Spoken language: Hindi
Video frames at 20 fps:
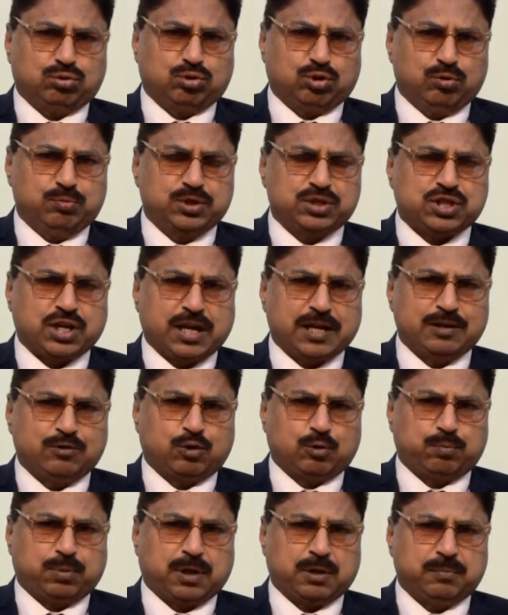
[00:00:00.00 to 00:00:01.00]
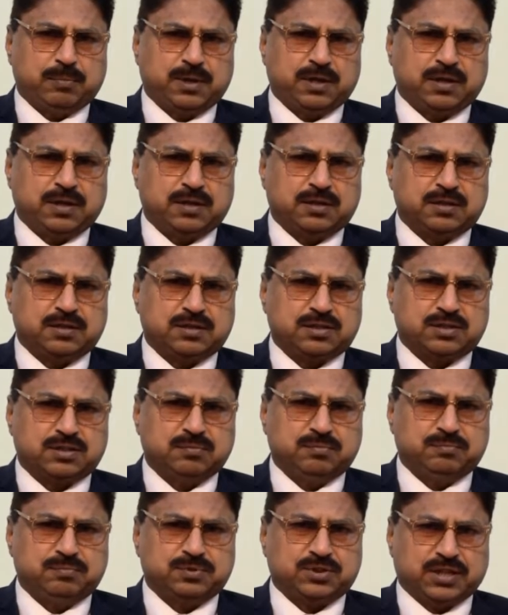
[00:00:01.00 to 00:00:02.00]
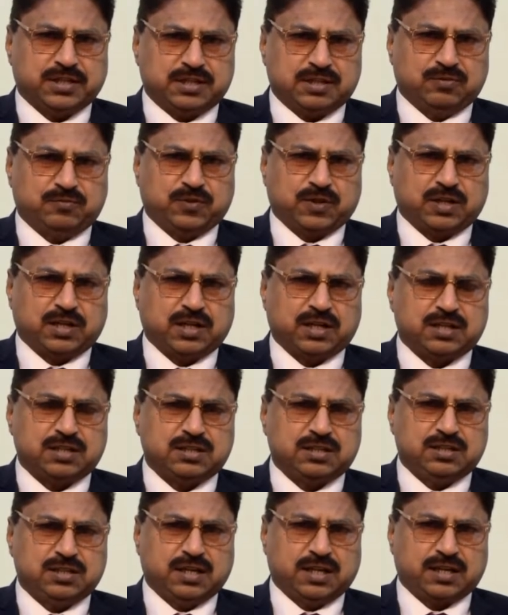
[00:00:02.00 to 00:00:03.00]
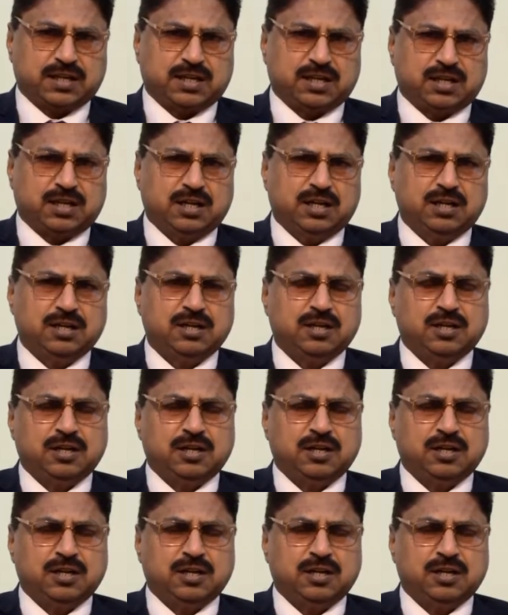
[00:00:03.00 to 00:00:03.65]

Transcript: डोमिसाइल और परमानेंट सर्टिफिकेट दिया गया